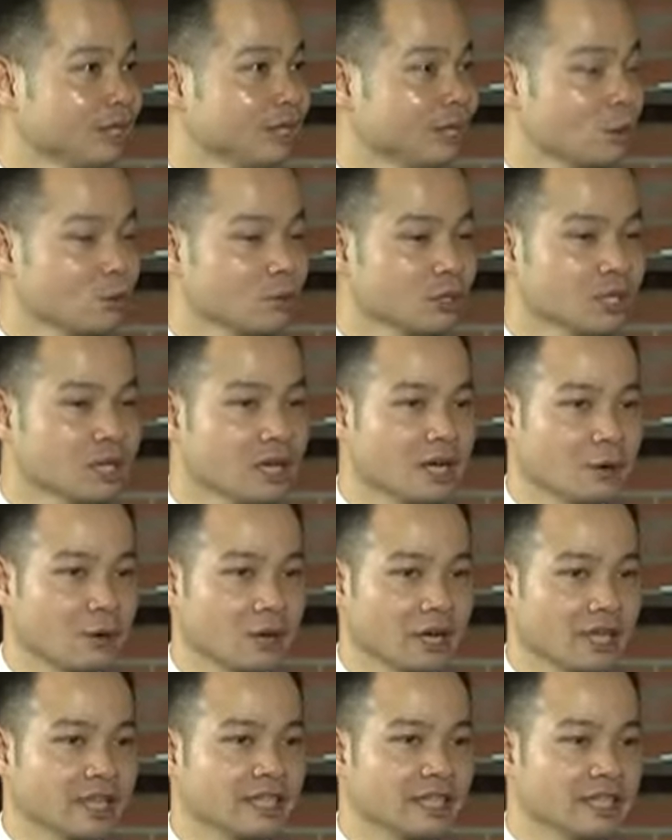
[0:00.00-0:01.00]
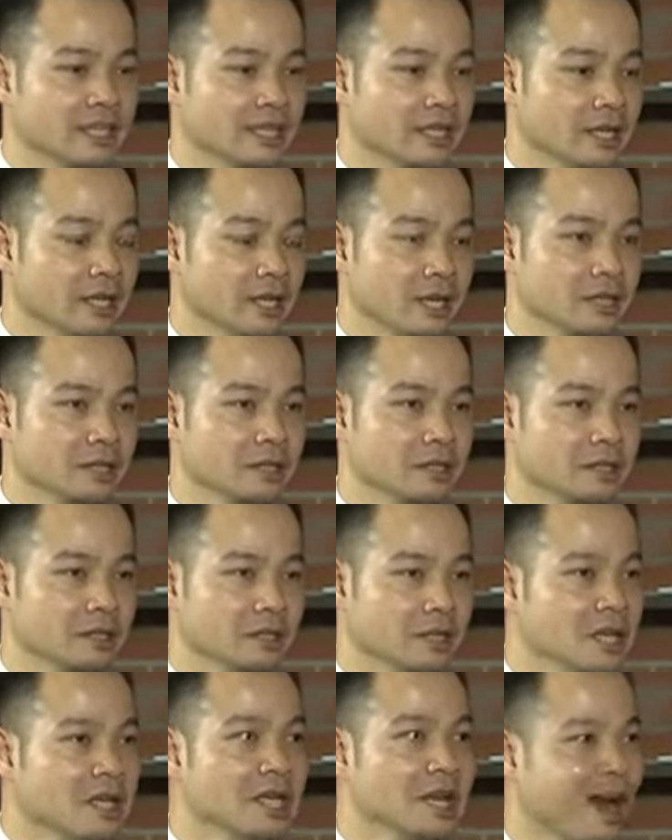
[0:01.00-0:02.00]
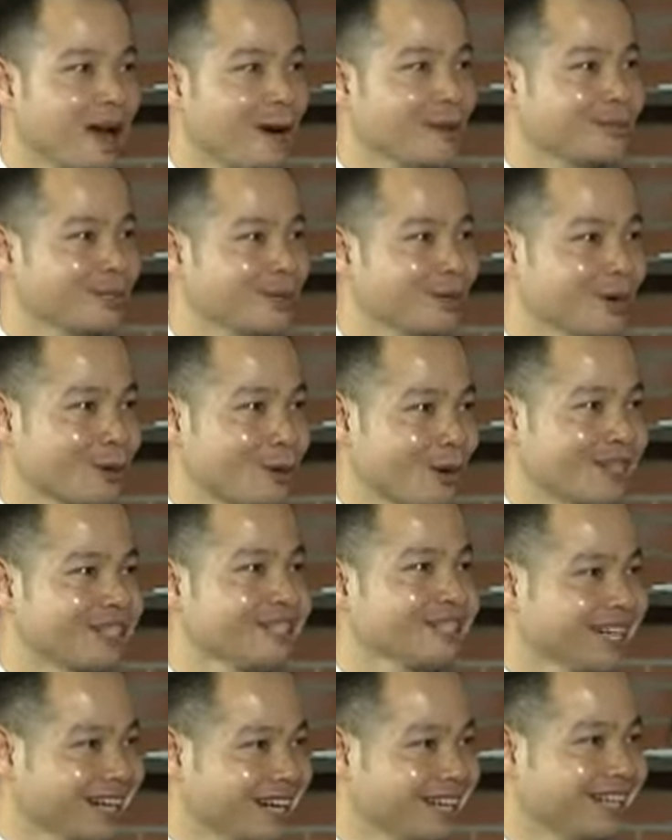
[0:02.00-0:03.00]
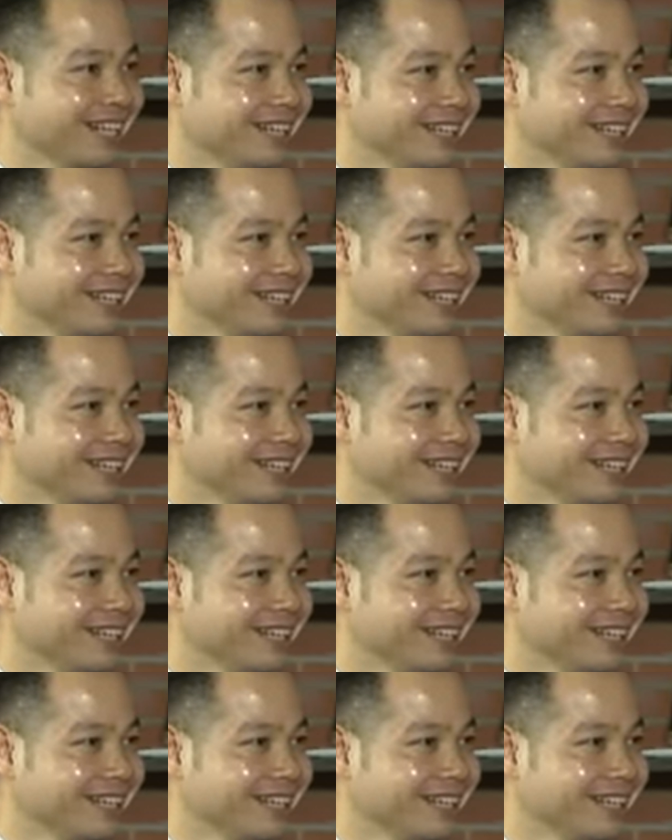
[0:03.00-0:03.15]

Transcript: cũng như là gọi là cái gì nhỉ? Cái sự lì lợm trong việc quản trị ấy.